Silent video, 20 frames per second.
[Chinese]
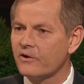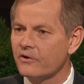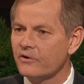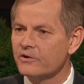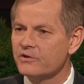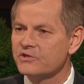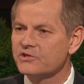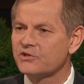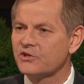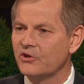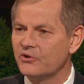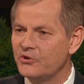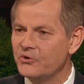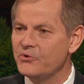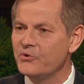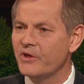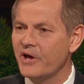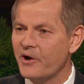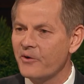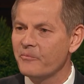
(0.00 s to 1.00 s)
是我也希
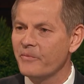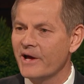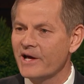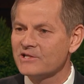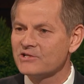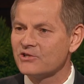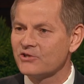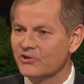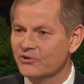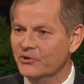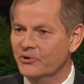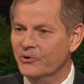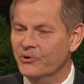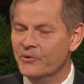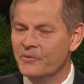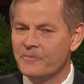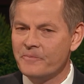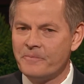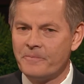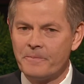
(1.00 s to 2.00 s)
望其他选手
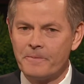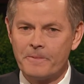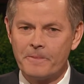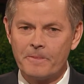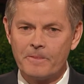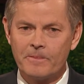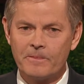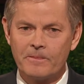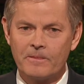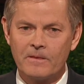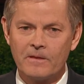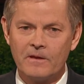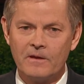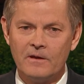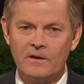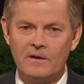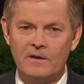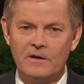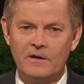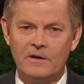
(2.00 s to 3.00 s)
也能做到最
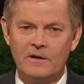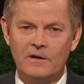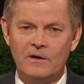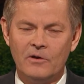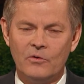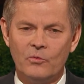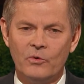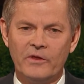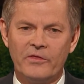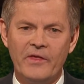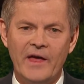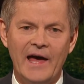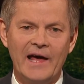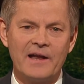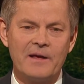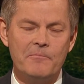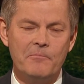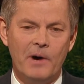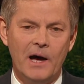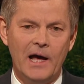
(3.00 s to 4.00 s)

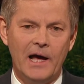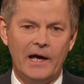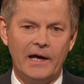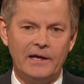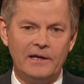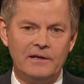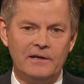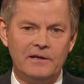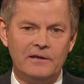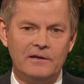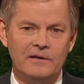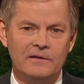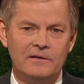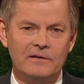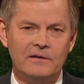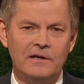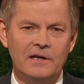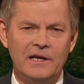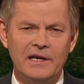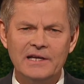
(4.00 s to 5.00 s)
好。”
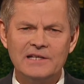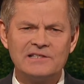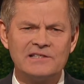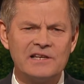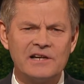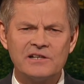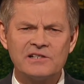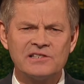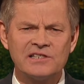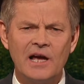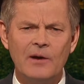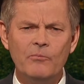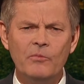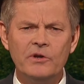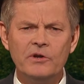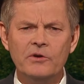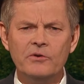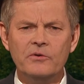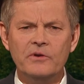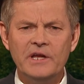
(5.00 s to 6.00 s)
想想刚刚的故
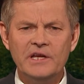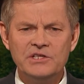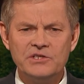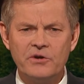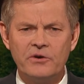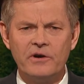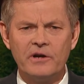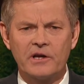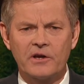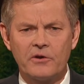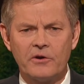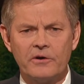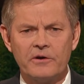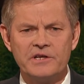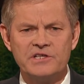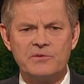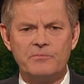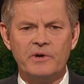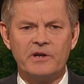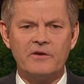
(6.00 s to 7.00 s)
事，是
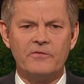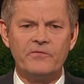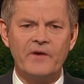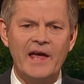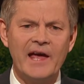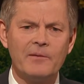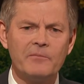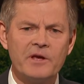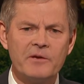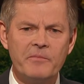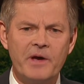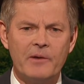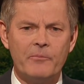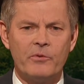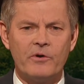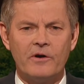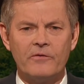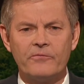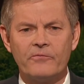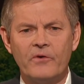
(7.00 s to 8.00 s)
不是有人需
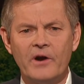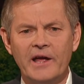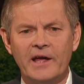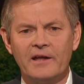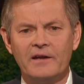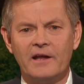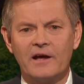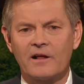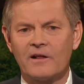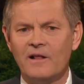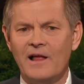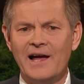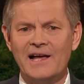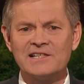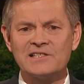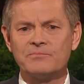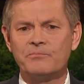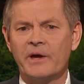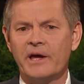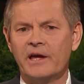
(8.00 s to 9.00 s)
要你的鼓励
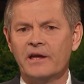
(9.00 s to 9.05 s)
呢？